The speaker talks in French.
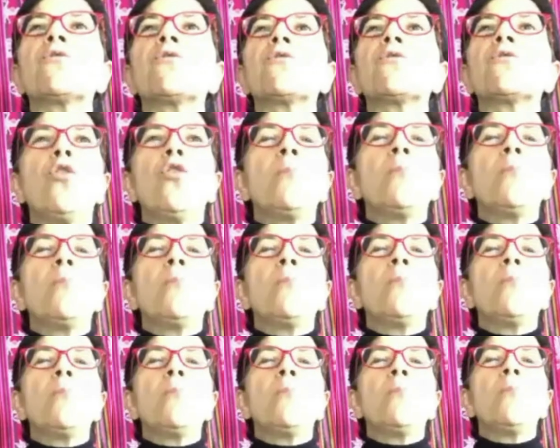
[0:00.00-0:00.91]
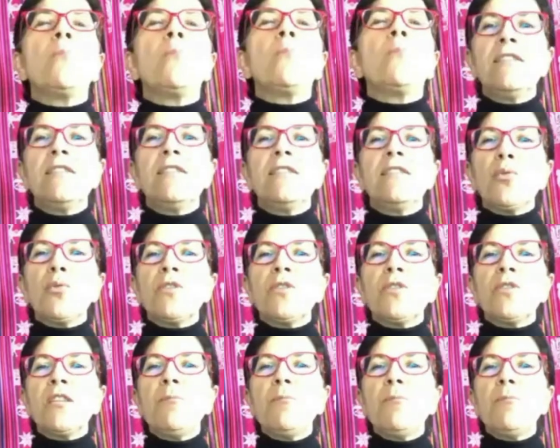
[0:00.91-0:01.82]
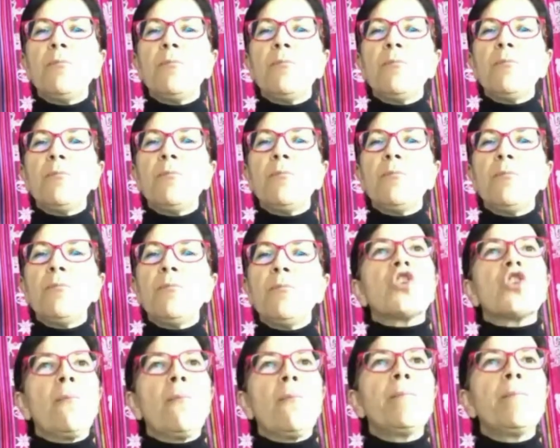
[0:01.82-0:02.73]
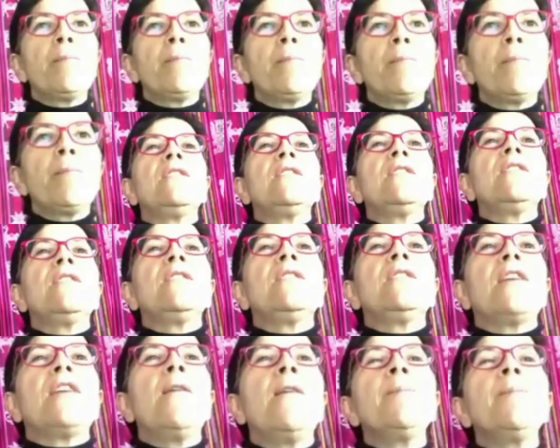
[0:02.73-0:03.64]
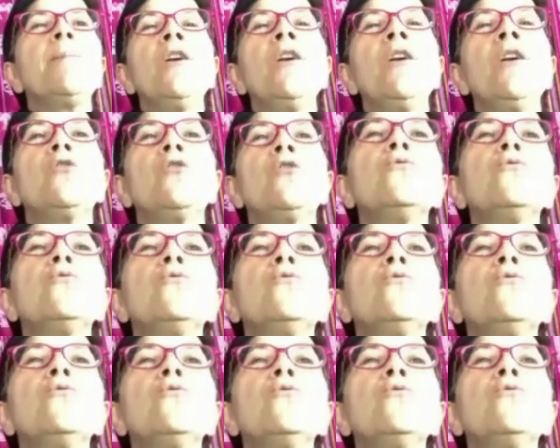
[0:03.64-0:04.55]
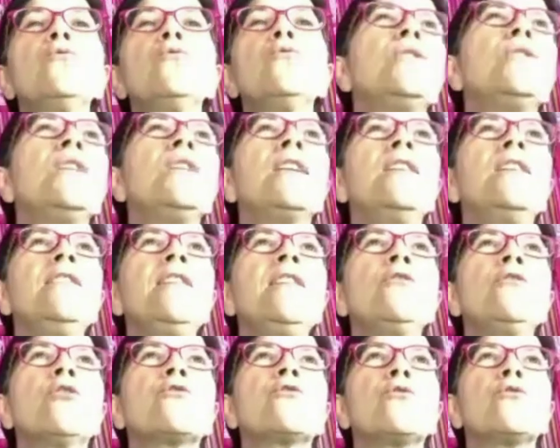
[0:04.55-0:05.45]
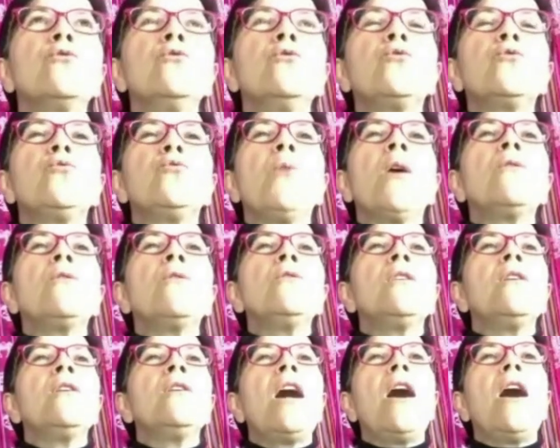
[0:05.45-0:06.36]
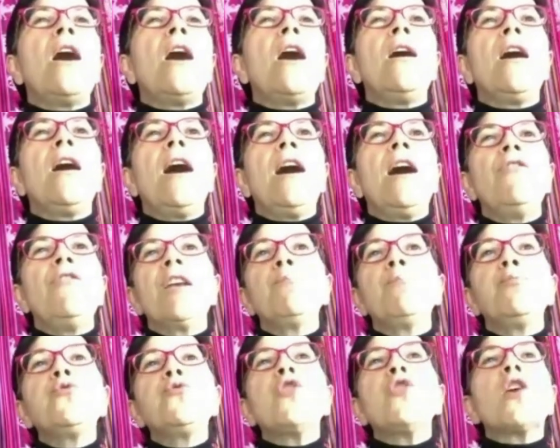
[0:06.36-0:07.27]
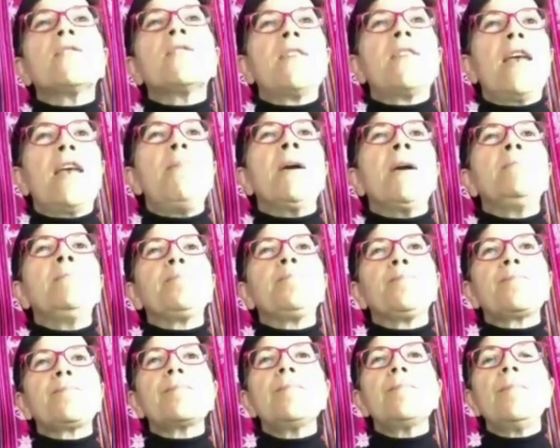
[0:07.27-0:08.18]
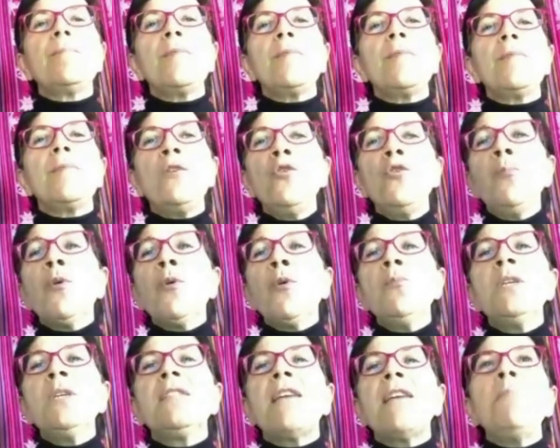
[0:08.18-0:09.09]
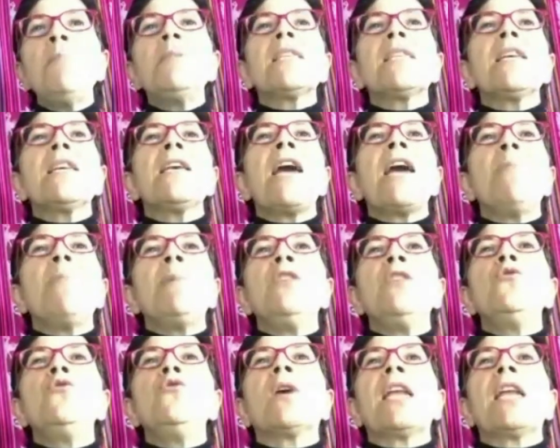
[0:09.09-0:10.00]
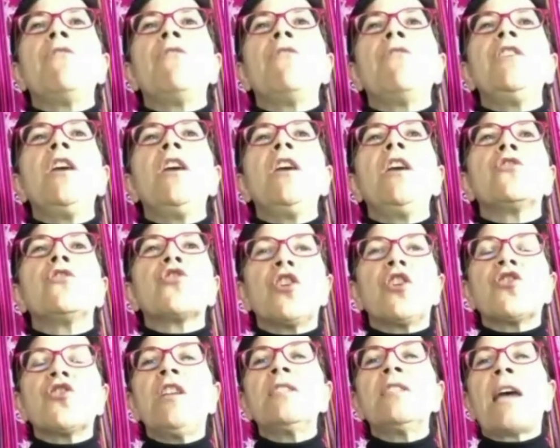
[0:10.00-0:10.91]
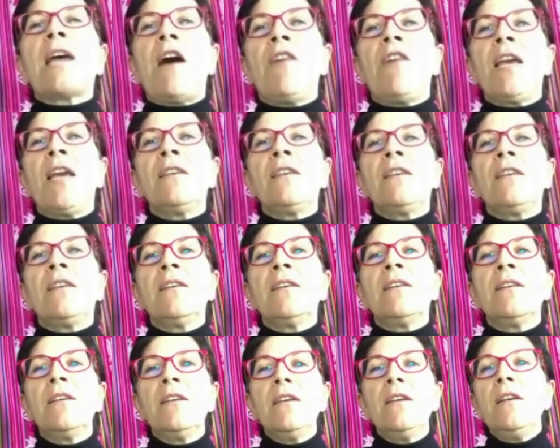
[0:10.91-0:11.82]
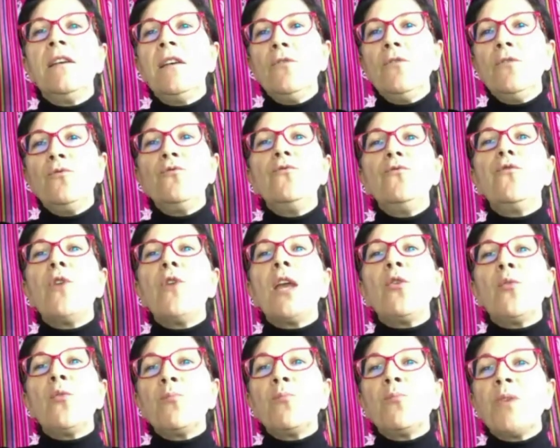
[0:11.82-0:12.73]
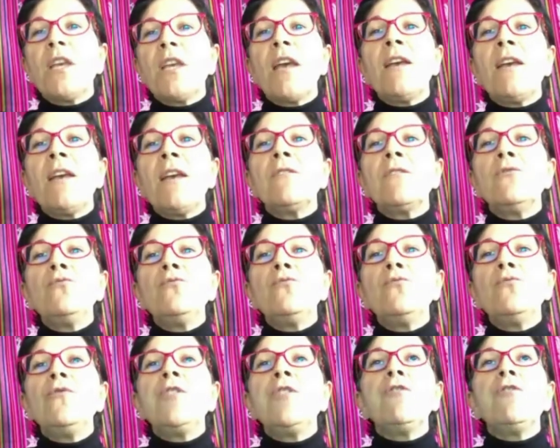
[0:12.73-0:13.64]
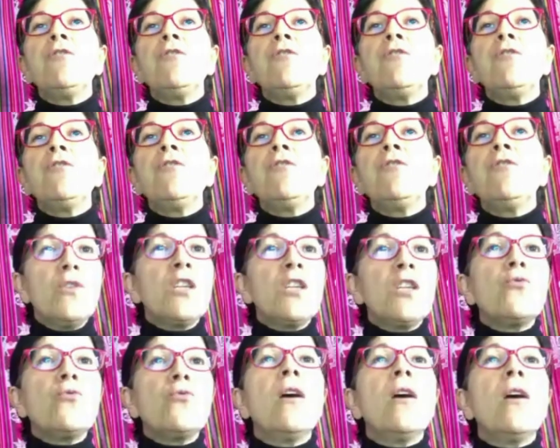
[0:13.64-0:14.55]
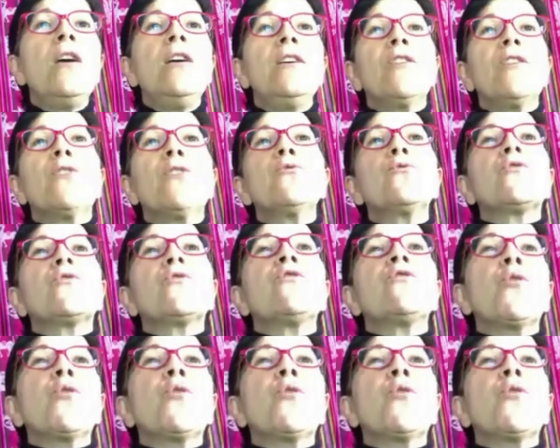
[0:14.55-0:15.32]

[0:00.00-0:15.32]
et environnemental c'est possible et urgent. Donc, nous avons euh, décliné notre document euh, avec plusieurs thèmes. Le premier thème, c'est améliorer la vie en changeant le travail. Nous voyons bien, nous le vivons tous les jours dans nos entreprises